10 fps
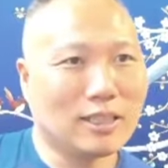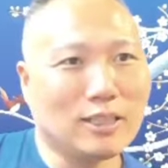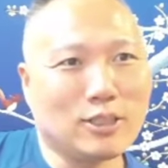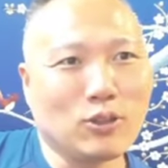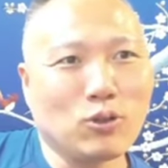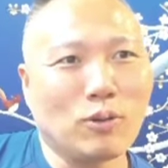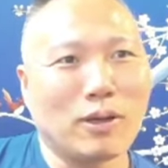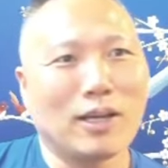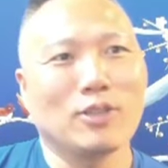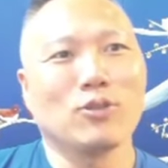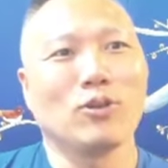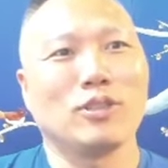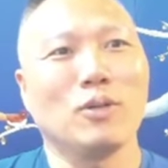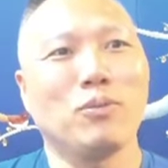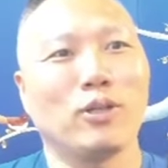이 질투가
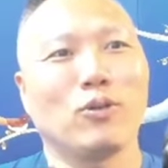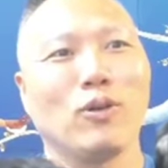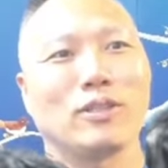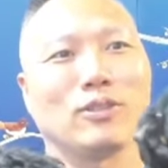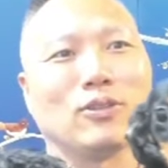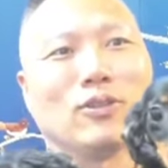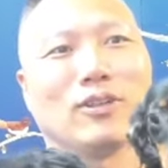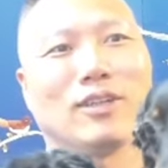많아가지고 점프해서 올라왔어요